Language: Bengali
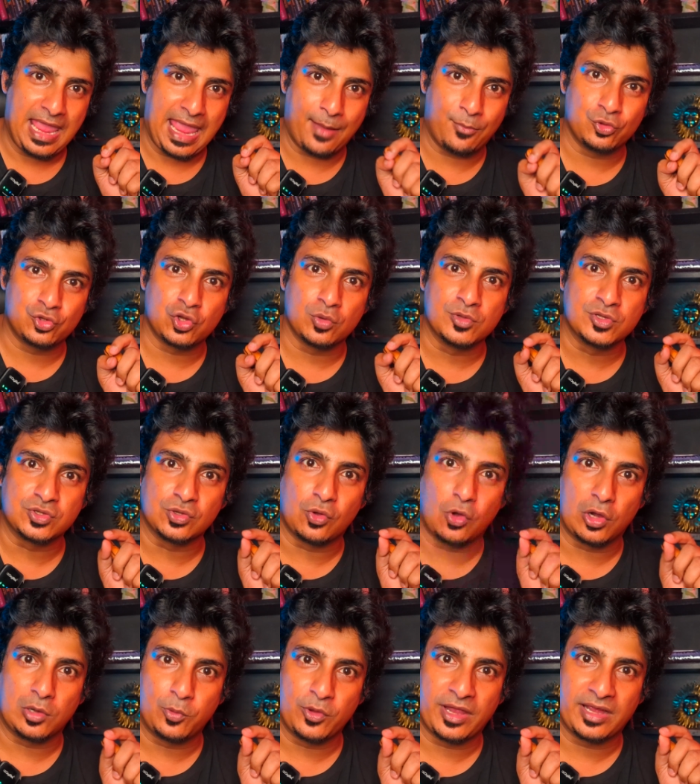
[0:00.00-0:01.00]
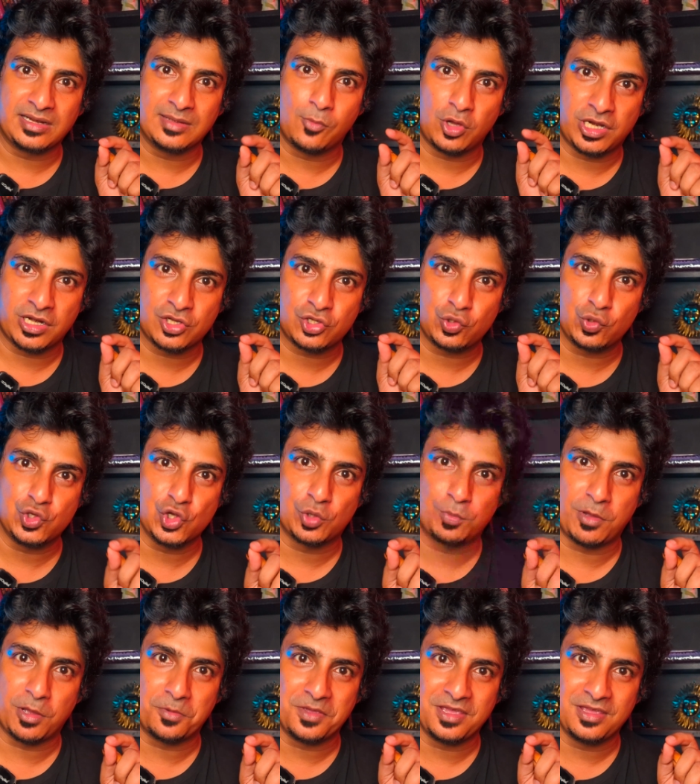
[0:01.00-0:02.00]
এমন সমস্ত গল্প এখানে বলার সুযোগ
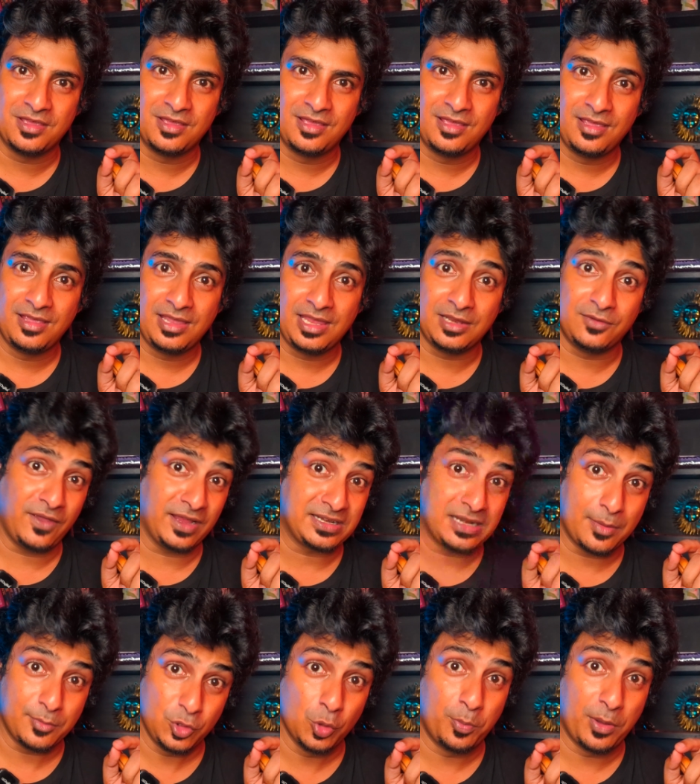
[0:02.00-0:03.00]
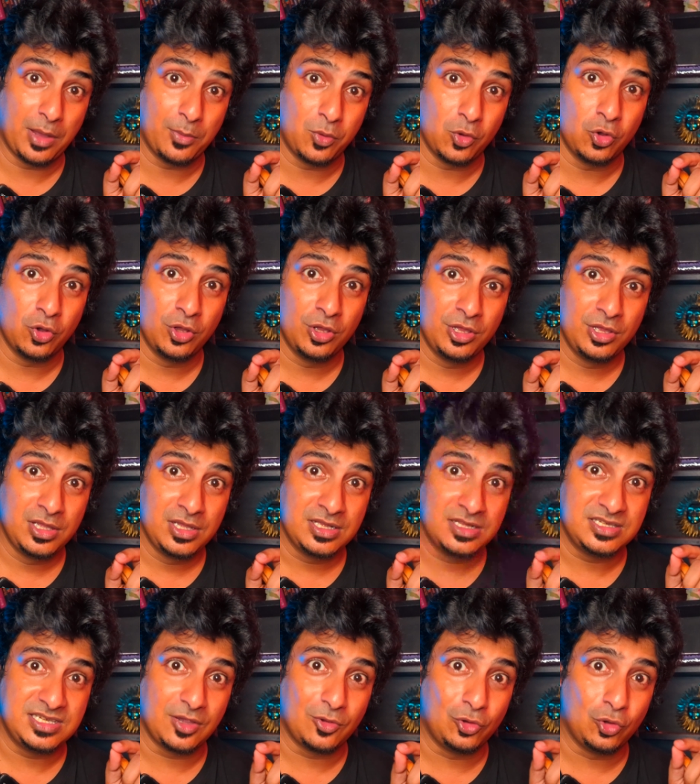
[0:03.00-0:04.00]
পাবে ইনফ্যাক্ট আমিও পাবো
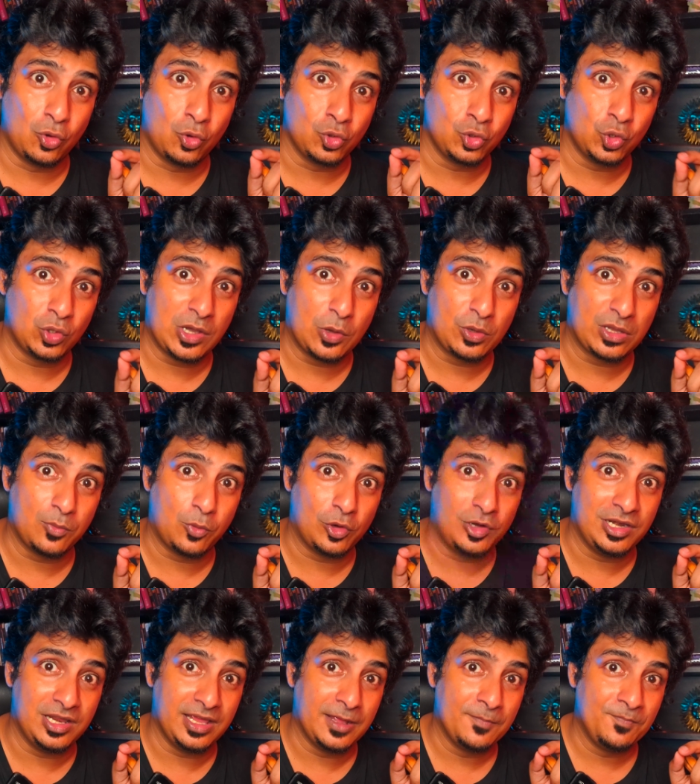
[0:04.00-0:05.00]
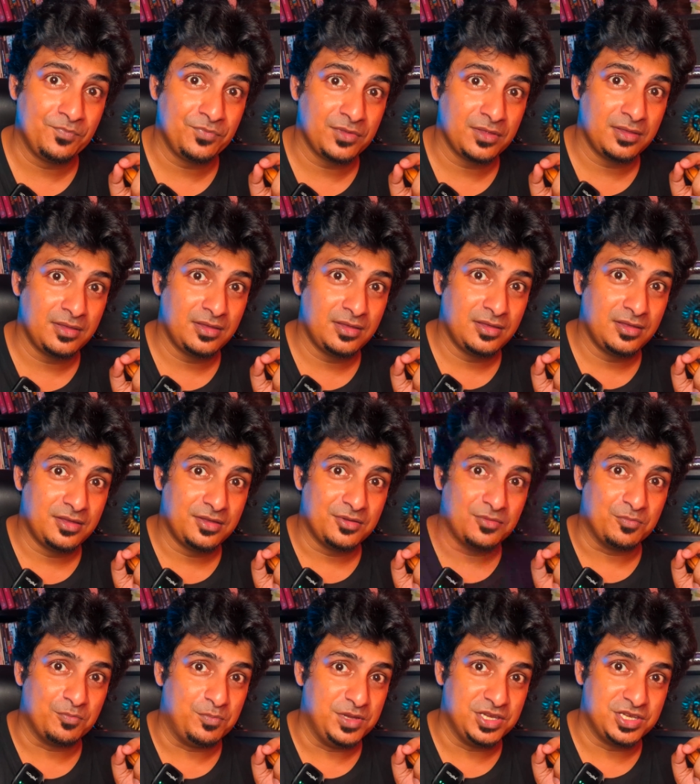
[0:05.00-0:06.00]
যেগুলো অন্য কাউকে বললে
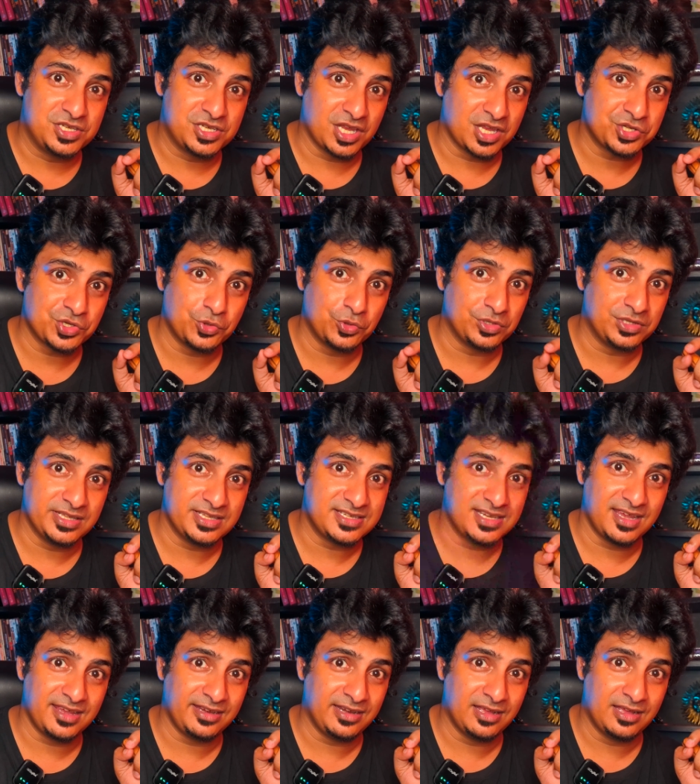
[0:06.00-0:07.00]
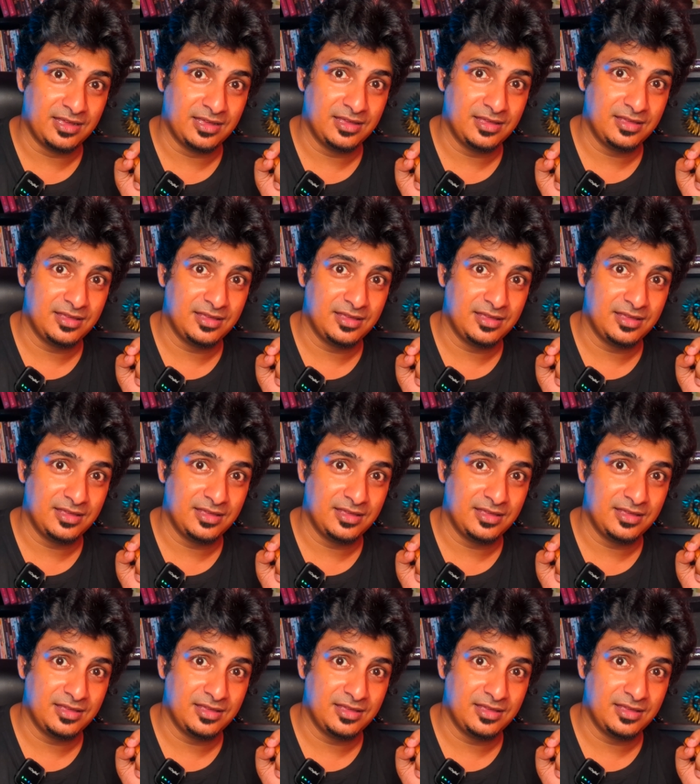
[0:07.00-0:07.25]
বিশ্বাস করতে চায় না